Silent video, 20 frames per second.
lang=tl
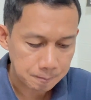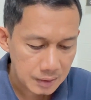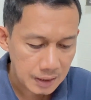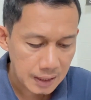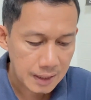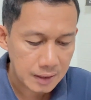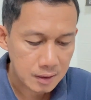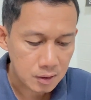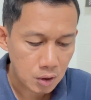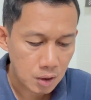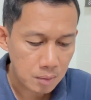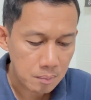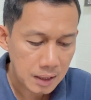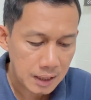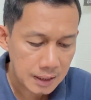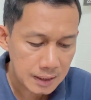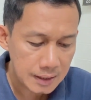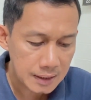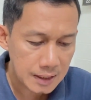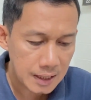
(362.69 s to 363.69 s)
Ayan. So,
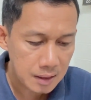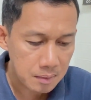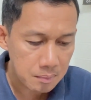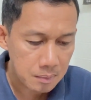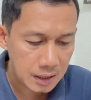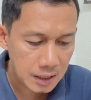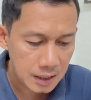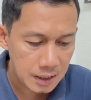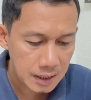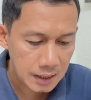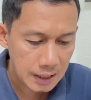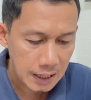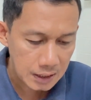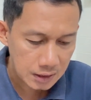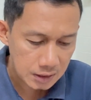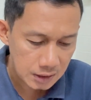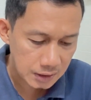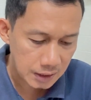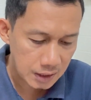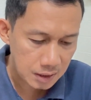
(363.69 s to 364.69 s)
maganda dyan, magiging
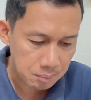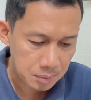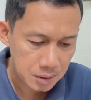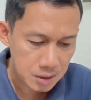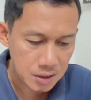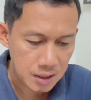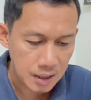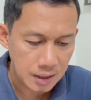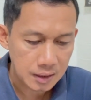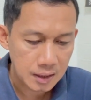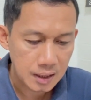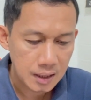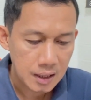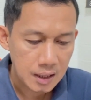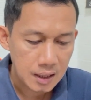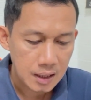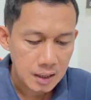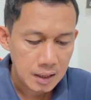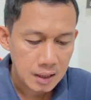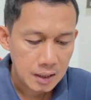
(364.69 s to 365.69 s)
83%.
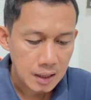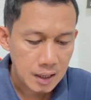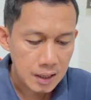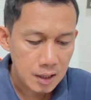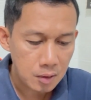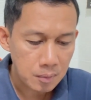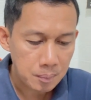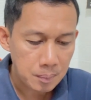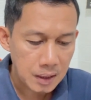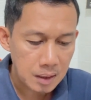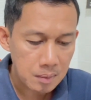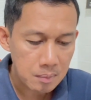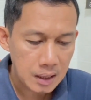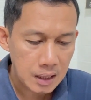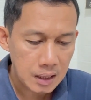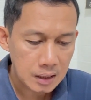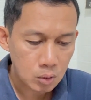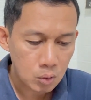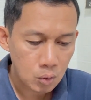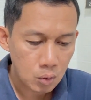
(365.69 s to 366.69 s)
Ngayon, para
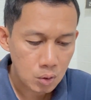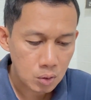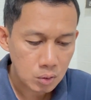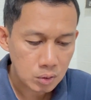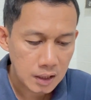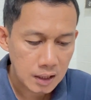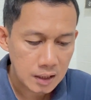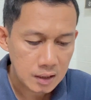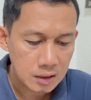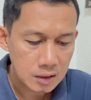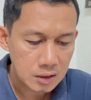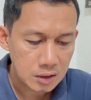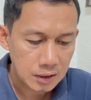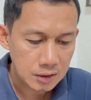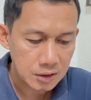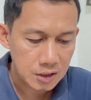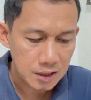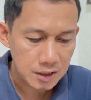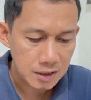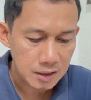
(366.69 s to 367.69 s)
makatulong din sa
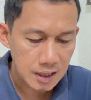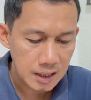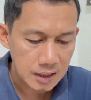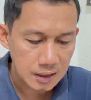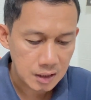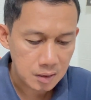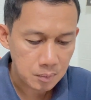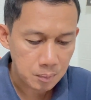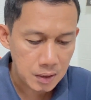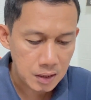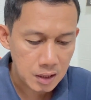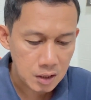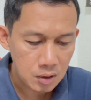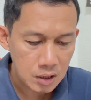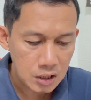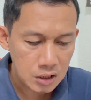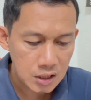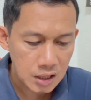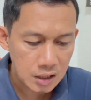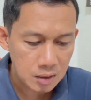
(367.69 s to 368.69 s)
chart natin, pwede nyo
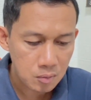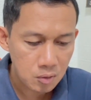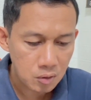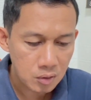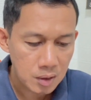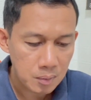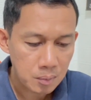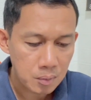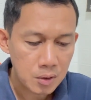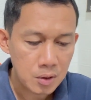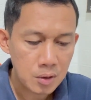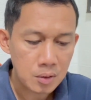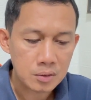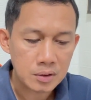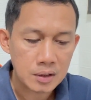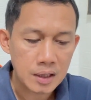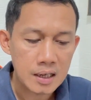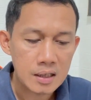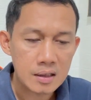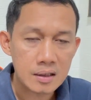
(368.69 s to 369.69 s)
i-check muna po yung
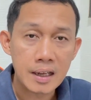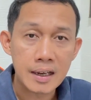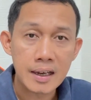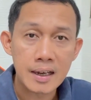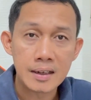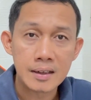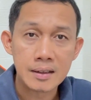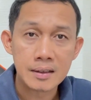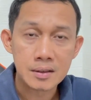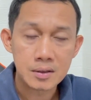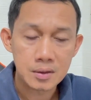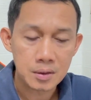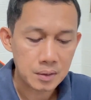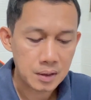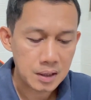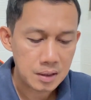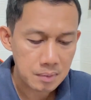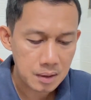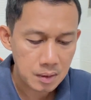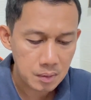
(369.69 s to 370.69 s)
trade na yan. So,
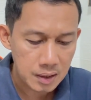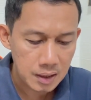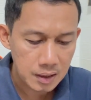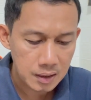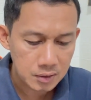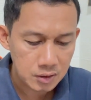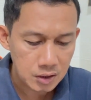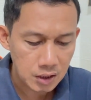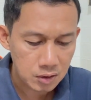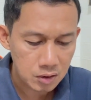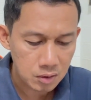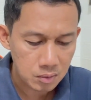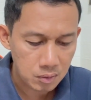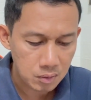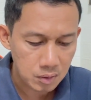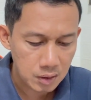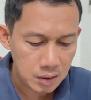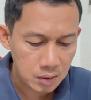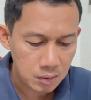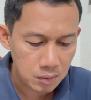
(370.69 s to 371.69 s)
halimbawa, check nyo
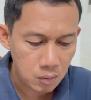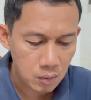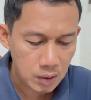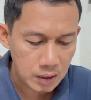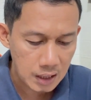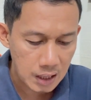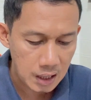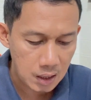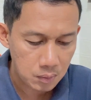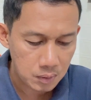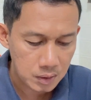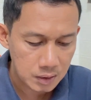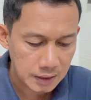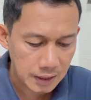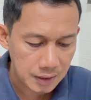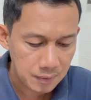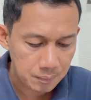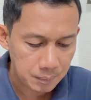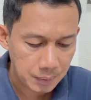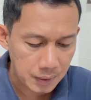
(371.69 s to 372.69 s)
muna yung 1 hour
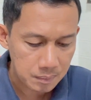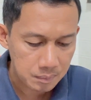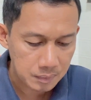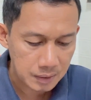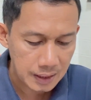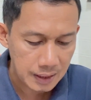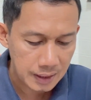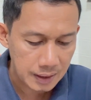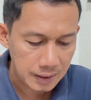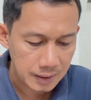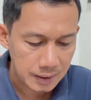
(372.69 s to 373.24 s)
time frame nila.